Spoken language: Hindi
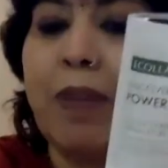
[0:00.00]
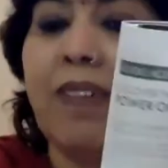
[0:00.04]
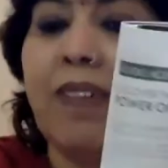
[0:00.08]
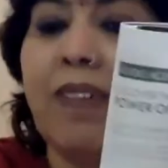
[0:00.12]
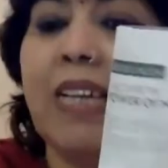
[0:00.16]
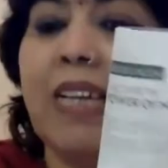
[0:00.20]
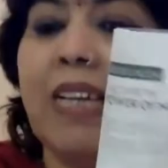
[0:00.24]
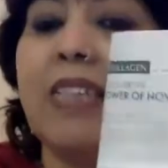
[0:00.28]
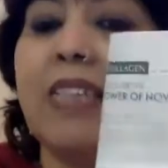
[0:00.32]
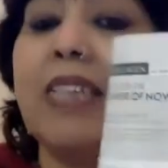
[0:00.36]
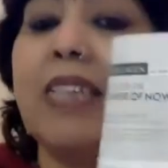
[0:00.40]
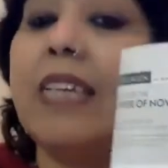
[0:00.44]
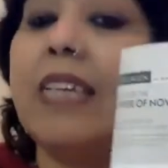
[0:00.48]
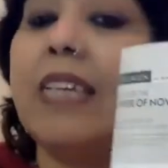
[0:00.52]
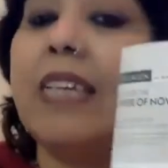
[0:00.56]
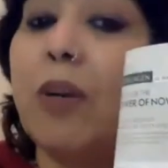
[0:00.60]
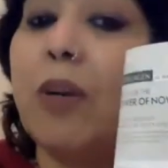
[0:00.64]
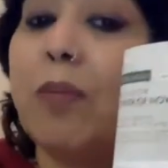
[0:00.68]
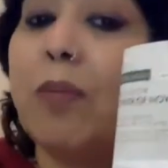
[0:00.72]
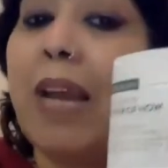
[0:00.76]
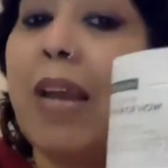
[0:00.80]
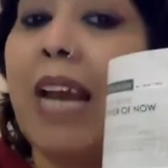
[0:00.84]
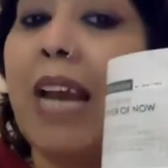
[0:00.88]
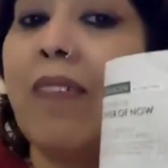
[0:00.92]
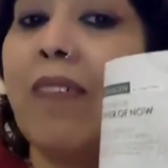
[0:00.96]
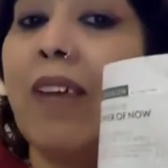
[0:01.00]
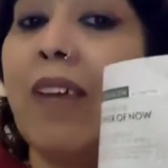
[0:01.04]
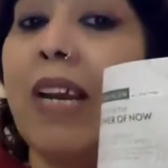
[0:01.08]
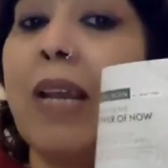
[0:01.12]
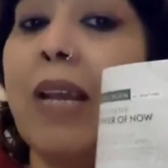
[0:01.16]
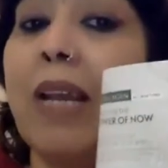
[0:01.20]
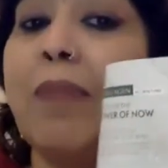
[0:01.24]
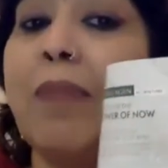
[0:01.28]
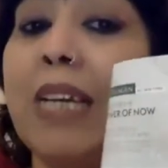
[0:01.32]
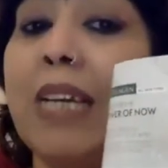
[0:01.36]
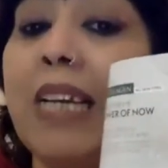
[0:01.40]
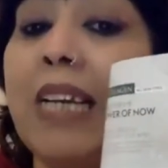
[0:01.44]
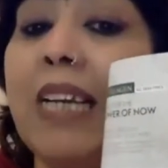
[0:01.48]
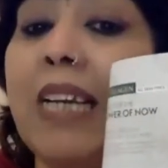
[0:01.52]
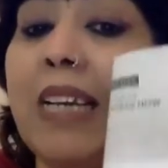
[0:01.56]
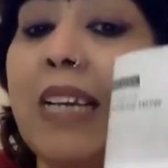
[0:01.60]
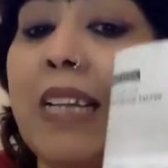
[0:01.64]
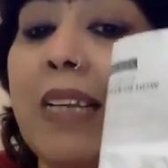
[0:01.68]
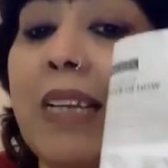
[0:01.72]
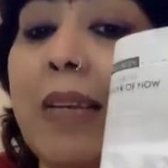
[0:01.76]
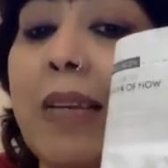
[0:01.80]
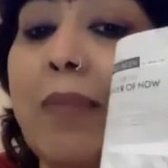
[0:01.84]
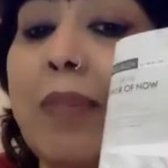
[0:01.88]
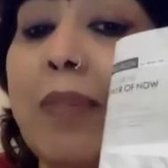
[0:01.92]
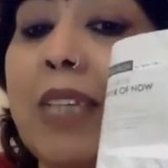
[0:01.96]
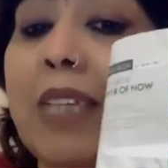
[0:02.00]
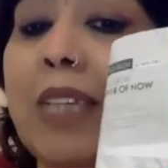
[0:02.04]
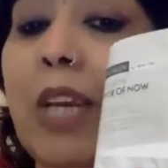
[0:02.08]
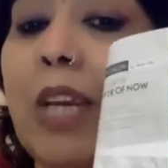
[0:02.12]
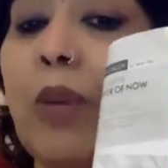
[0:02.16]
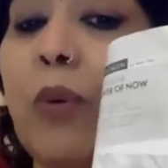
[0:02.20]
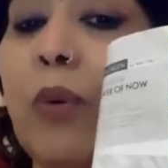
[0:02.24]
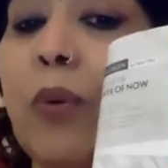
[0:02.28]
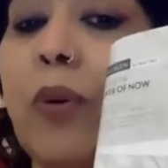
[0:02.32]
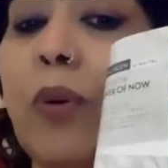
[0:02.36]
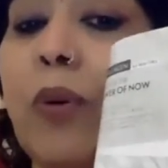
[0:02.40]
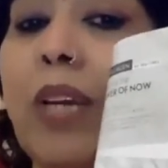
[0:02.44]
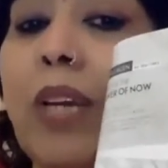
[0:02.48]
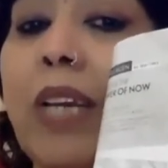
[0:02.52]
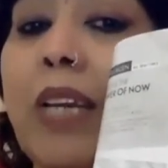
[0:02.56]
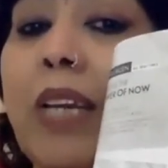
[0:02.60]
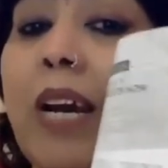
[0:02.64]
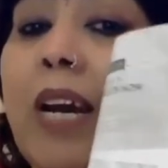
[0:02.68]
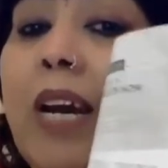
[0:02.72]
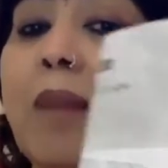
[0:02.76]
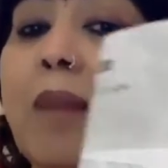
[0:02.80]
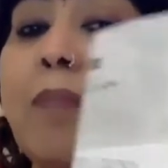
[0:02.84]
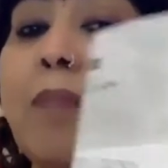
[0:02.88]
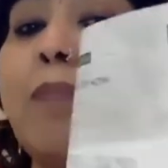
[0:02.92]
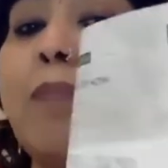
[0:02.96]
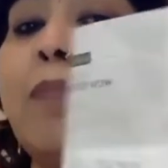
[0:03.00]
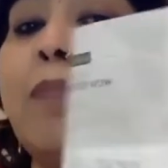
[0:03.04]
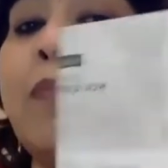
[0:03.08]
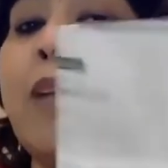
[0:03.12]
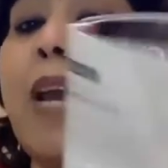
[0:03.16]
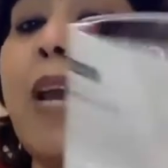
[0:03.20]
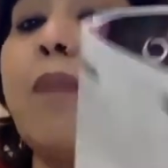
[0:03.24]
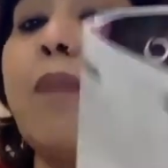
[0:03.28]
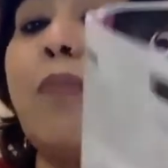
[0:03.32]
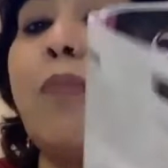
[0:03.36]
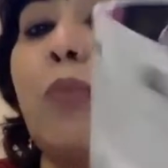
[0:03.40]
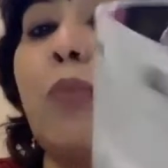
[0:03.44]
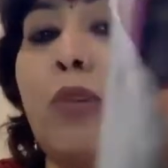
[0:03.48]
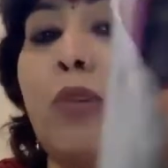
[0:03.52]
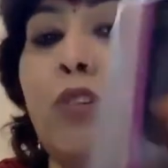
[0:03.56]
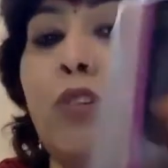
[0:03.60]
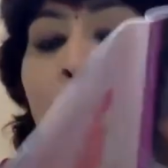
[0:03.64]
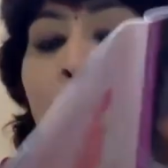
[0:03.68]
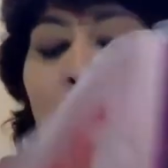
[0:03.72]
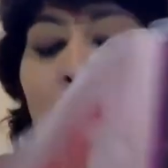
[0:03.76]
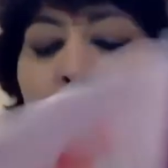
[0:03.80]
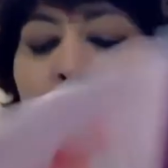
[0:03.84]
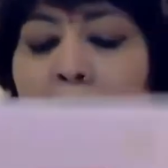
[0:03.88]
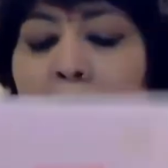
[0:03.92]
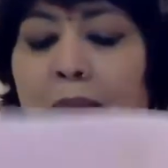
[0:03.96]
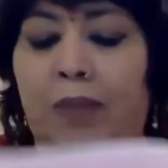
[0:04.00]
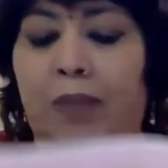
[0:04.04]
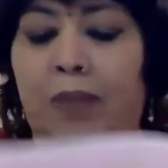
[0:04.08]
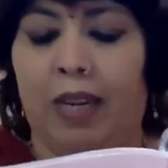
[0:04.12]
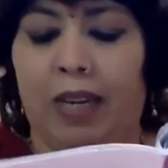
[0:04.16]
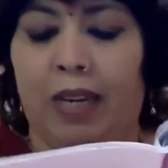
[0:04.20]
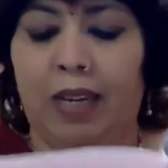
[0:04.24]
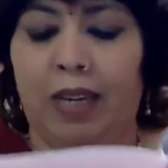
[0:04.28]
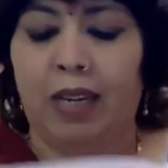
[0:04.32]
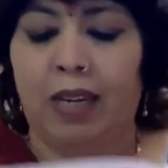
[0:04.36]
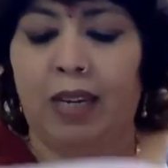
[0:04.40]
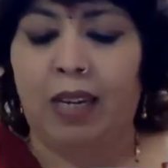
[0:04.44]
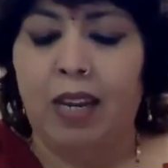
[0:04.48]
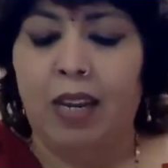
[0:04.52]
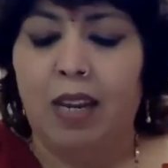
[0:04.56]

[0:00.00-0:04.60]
वाला सेट है और ब्लैक वाला मैं कलर इसलिए बता रही हूँ क्योंकि नाम ना भूल जाओ आप कहीं